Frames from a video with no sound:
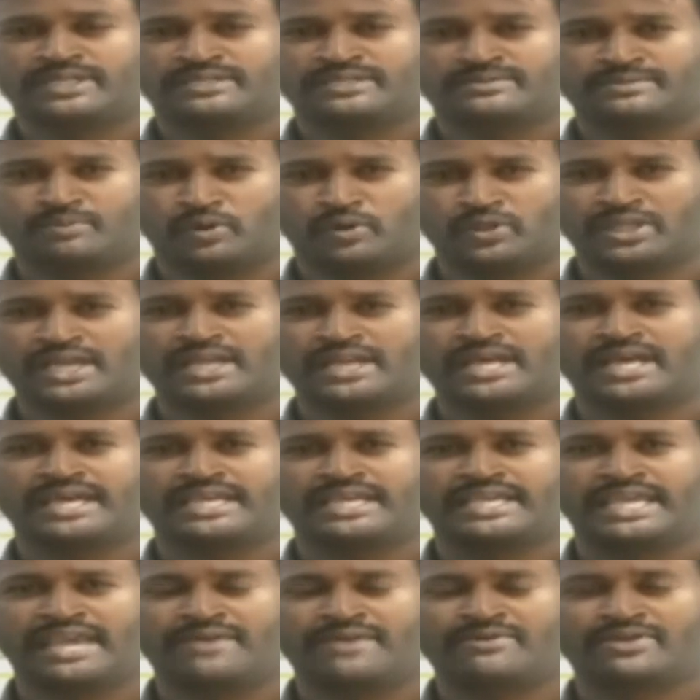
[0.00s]
స్పందన
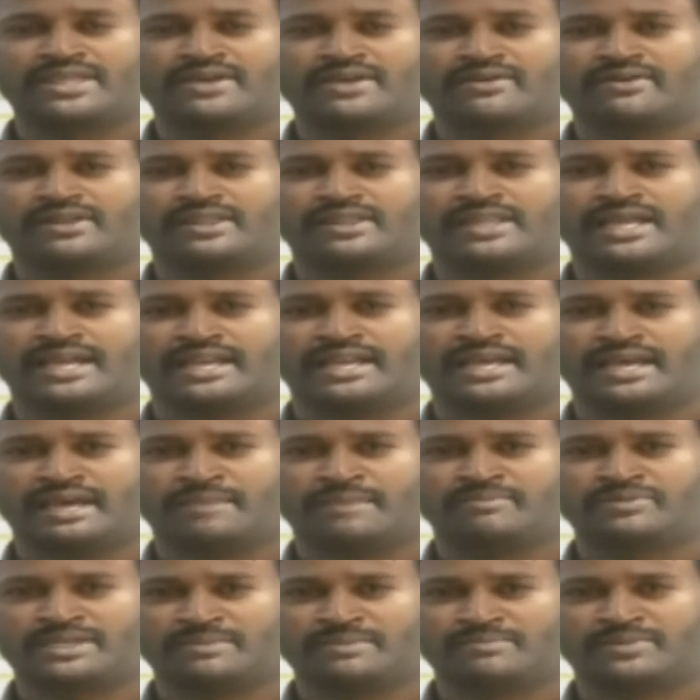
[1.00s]
ఏ విధంగా ఉందా అనే
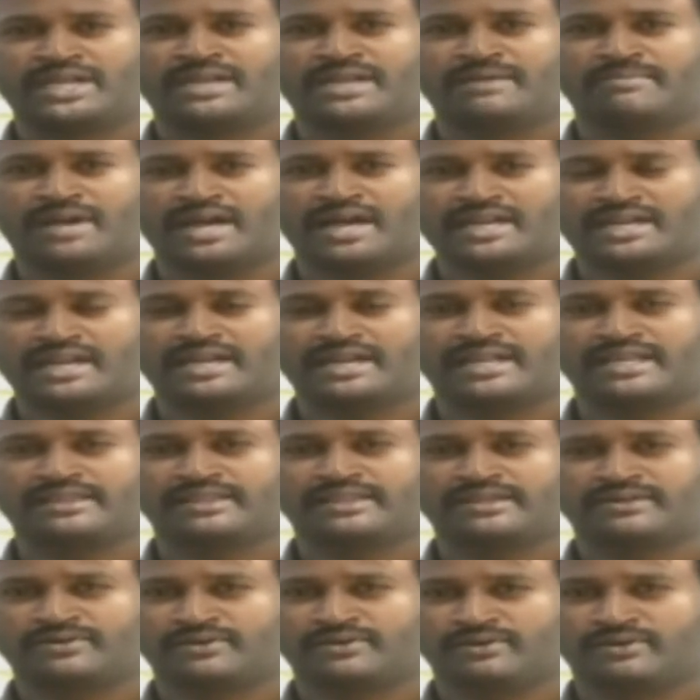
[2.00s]
అంశం పైన
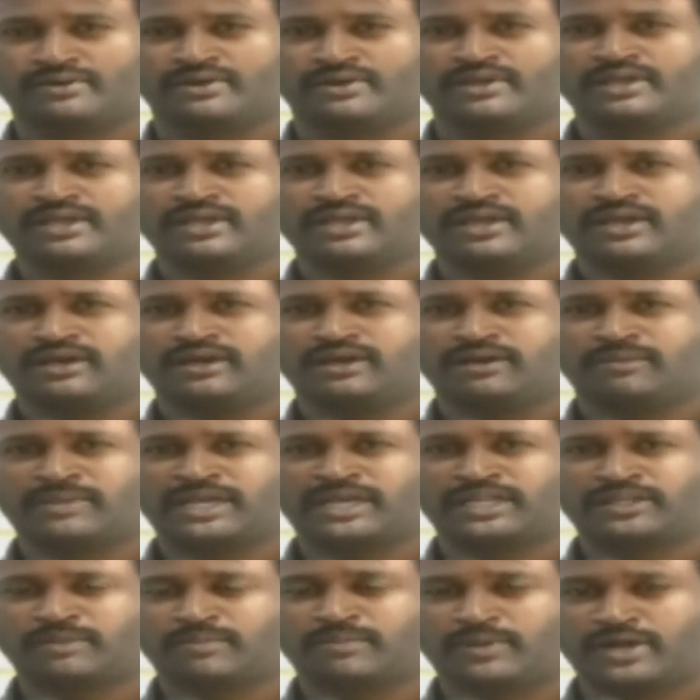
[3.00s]
మాట్లాడేందుకు
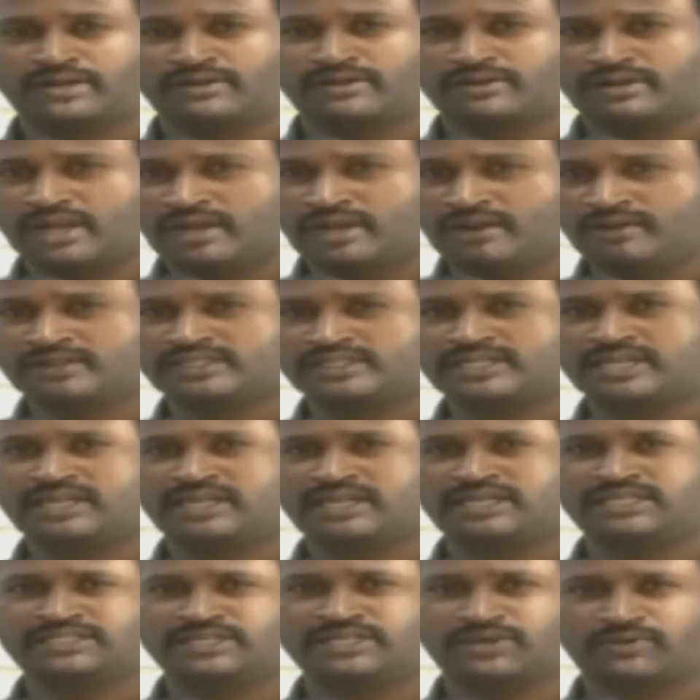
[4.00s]
మనతో పాటు నెల్లూరు జిల్లా
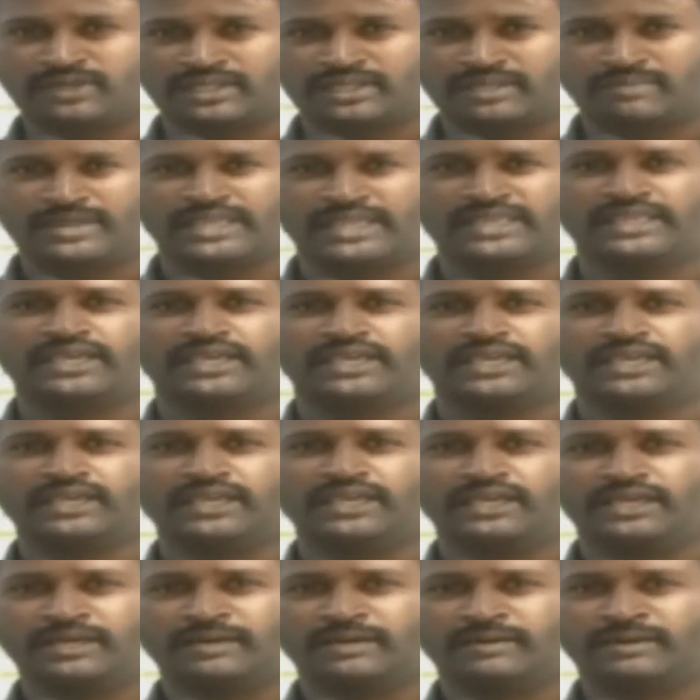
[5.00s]
నుంచి కొంతమంది
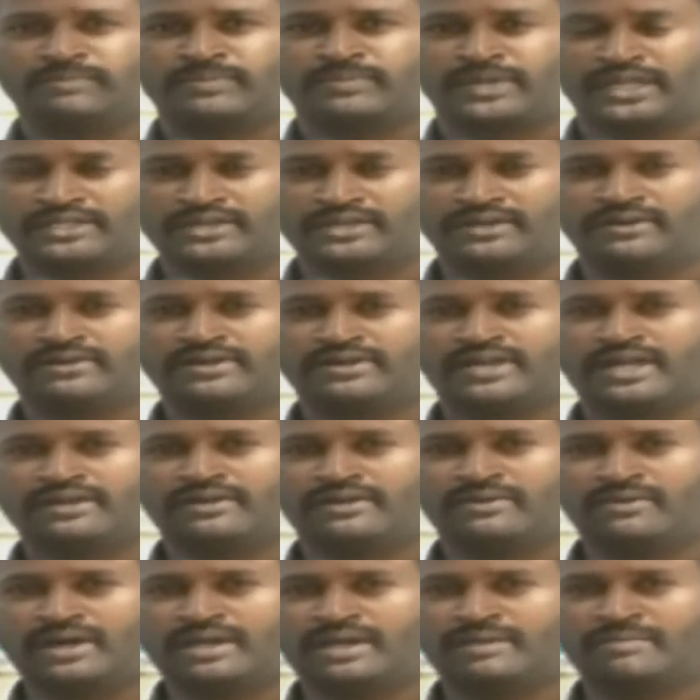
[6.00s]
ప్రజలు ఉన్నారు
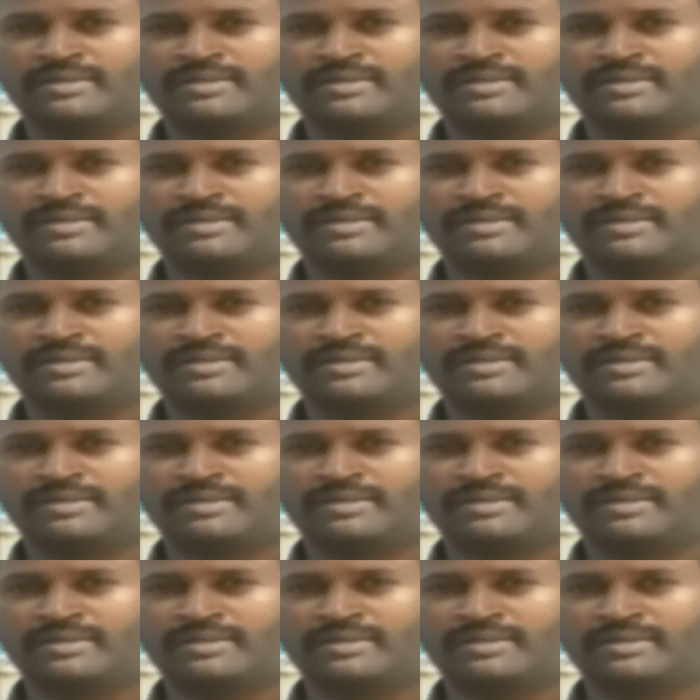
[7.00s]
వారి